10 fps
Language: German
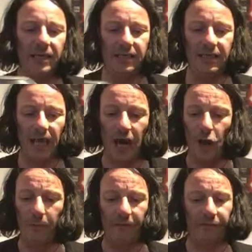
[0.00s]
Die
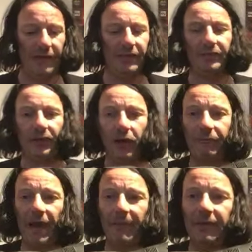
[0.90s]
Haube fertig so auf,
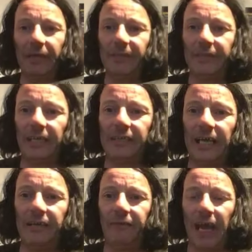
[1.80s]
farblich kann man sagen, ist
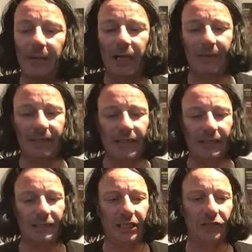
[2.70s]
eine Farbe, kann man sagen,
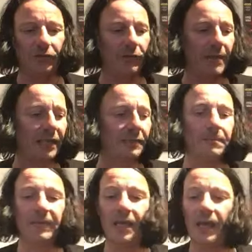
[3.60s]
das ist sehr schön gemacht.
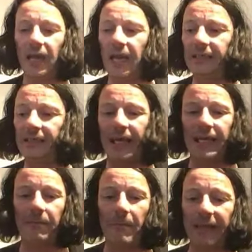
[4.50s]
Es ist
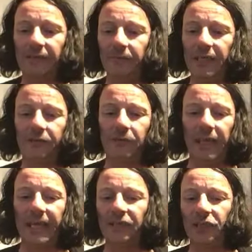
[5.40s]
halt matt und nicht so
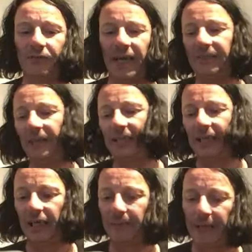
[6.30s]
glänzend schwarz wie das
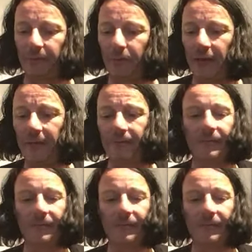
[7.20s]
andere Batmobil.